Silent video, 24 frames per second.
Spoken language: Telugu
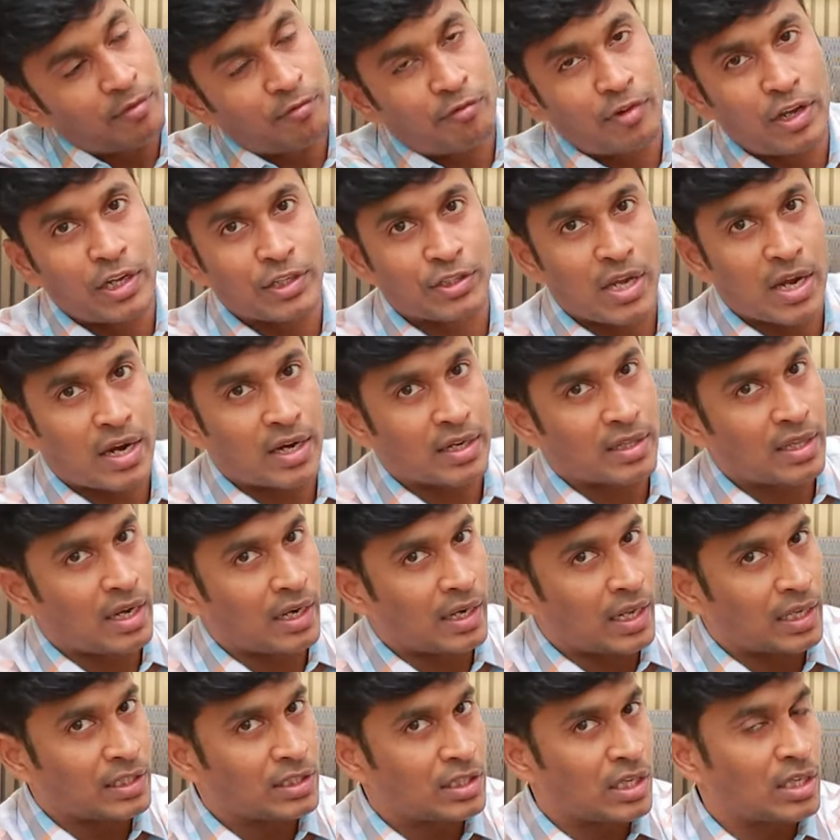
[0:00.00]
ఫేషియా ఇక్కడ
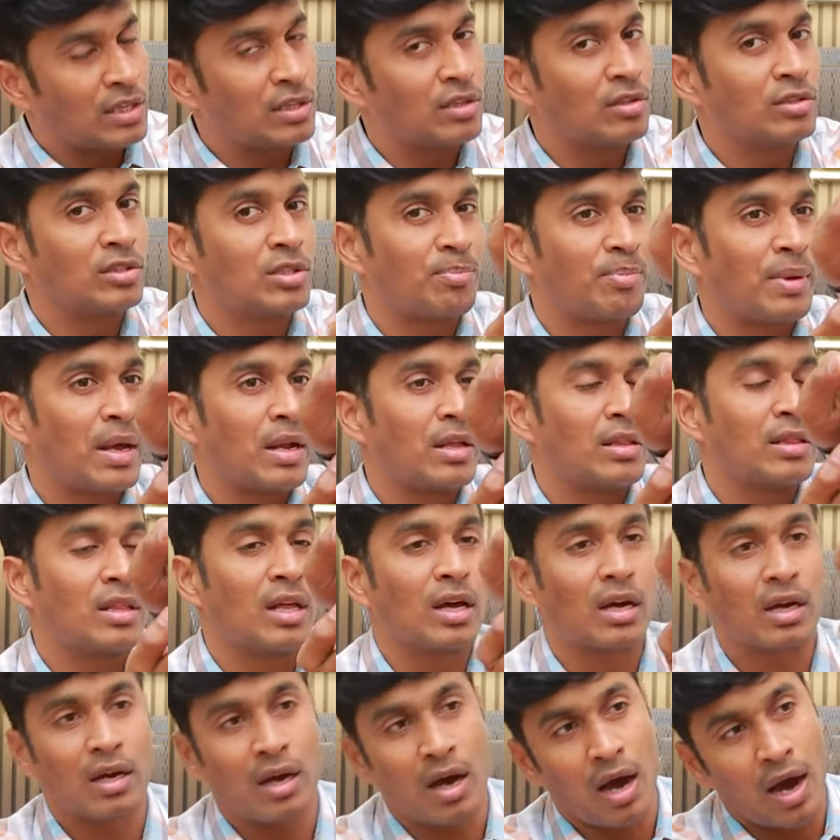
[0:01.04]
అటాచ్ అయిందని చెప్పాను
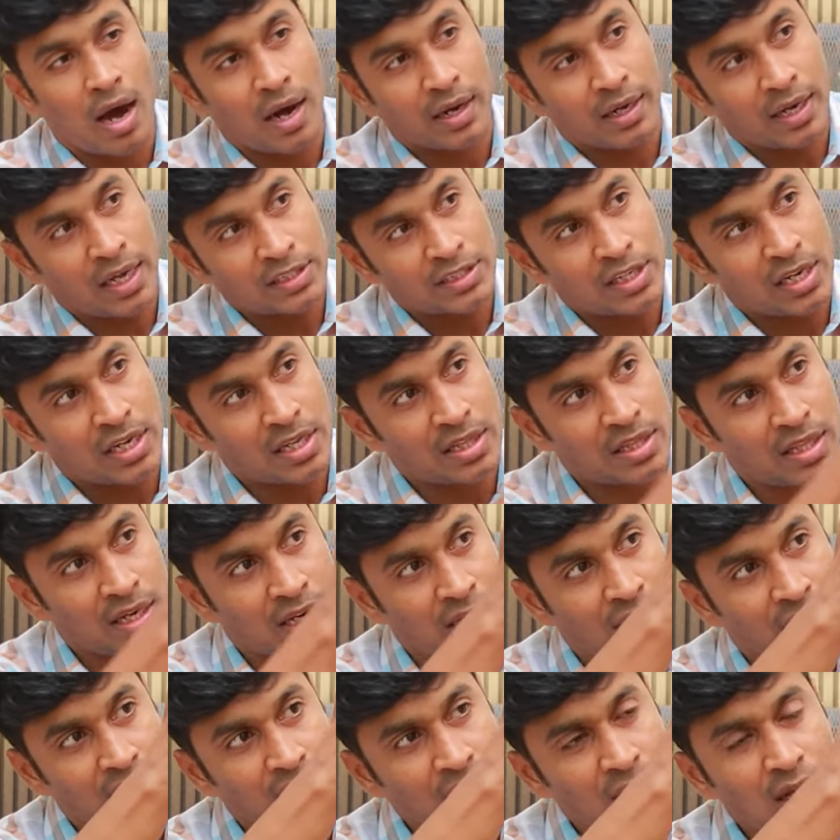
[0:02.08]
ఇందాక అటాచ్ అయిన
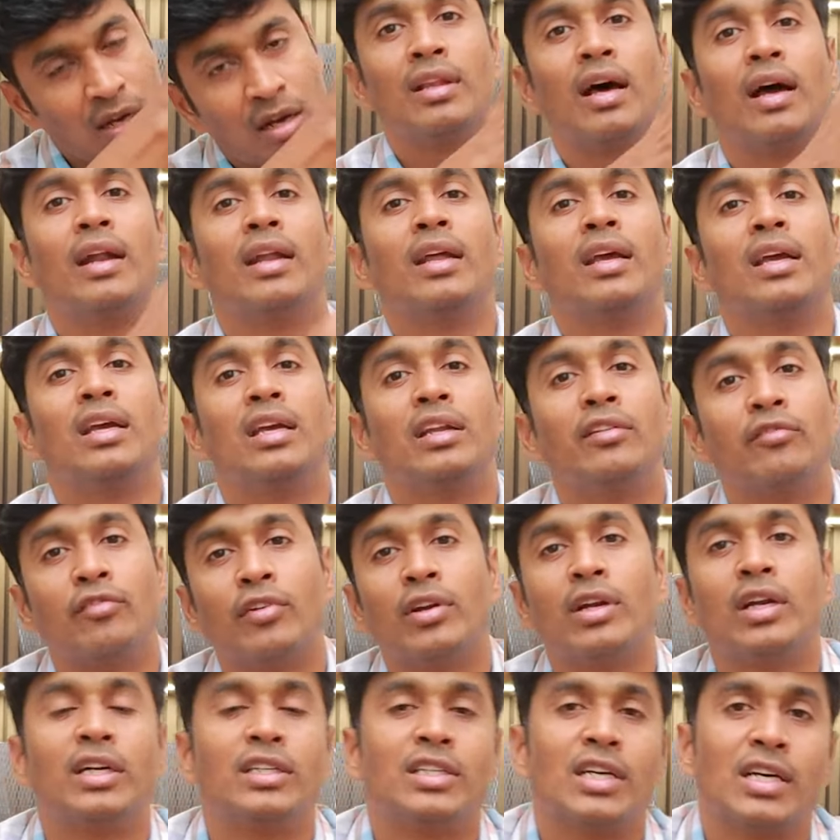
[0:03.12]
దగ్గర దాన్ని
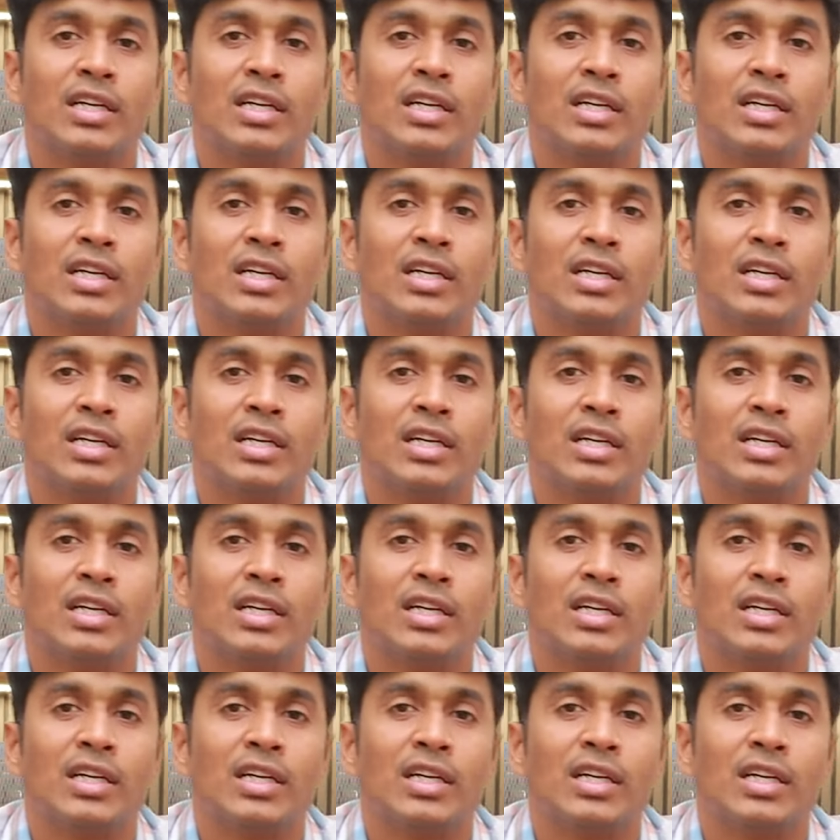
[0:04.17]
ఇన్ఫిల్ట్రేట్